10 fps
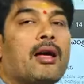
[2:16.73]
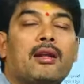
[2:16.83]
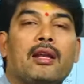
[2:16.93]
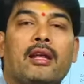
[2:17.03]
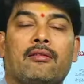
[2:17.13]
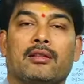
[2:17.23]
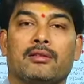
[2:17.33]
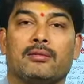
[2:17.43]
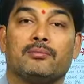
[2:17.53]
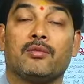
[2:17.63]
మారిన
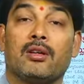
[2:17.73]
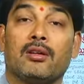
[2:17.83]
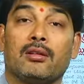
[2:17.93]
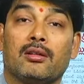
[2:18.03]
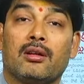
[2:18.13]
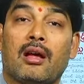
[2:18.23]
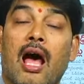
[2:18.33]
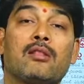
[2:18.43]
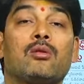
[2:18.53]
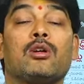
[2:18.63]
రేవంత్
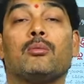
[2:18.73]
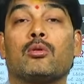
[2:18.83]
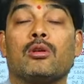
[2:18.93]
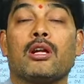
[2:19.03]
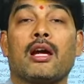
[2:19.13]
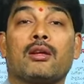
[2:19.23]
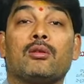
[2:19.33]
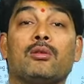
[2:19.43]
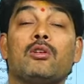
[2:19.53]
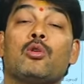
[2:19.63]
ఆంధ్రంలో బూట్లు
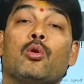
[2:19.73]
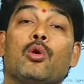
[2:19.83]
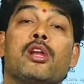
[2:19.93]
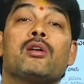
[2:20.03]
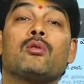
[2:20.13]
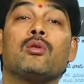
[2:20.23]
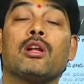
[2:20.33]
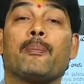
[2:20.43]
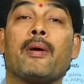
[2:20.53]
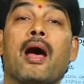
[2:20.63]
నాకిరు కోనేరు
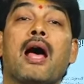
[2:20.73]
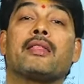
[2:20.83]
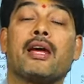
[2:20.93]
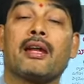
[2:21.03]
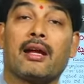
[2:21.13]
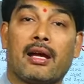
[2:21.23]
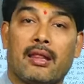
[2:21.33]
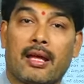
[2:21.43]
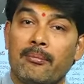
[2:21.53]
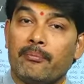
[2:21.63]
కోనప్ప ఆంధ్ర ఆయన
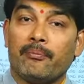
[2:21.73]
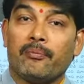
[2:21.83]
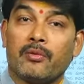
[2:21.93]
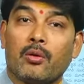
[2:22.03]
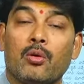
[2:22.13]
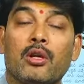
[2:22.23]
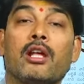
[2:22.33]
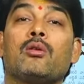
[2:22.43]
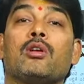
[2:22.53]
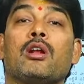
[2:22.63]
కాదా
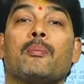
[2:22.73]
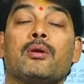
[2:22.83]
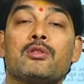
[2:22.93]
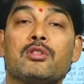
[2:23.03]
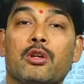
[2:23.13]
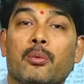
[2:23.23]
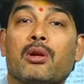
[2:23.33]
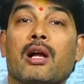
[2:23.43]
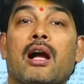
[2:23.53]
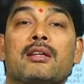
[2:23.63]
కోనేరు కోనప్పకు
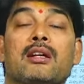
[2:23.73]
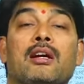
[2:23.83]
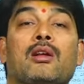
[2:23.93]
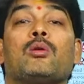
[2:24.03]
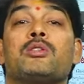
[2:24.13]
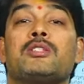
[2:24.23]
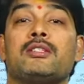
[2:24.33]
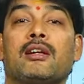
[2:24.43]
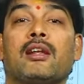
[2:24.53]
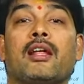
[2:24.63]
సిర్పూర్ కాగజ్నగర్లో వచ్చి
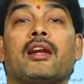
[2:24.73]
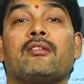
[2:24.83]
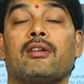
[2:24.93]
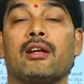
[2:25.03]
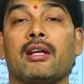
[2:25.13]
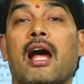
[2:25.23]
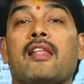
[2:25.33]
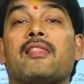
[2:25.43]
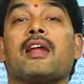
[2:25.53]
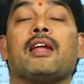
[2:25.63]
సెటిల్ అయినటువంటి
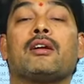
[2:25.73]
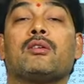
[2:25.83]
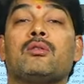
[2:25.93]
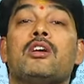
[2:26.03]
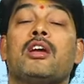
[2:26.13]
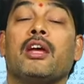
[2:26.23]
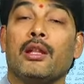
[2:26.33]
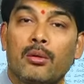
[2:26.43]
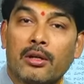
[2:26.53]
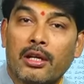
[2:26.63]
ఆంధ్ర ఆయనకు
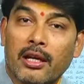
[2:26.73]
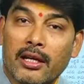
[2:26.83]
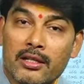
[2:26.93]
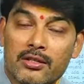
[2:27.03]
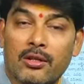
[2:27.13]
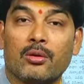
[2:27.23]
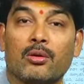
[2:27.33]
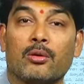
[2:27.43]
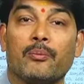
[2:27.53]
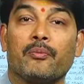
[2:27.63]
ఎందుకు టికెట్ ఇచ్చిరు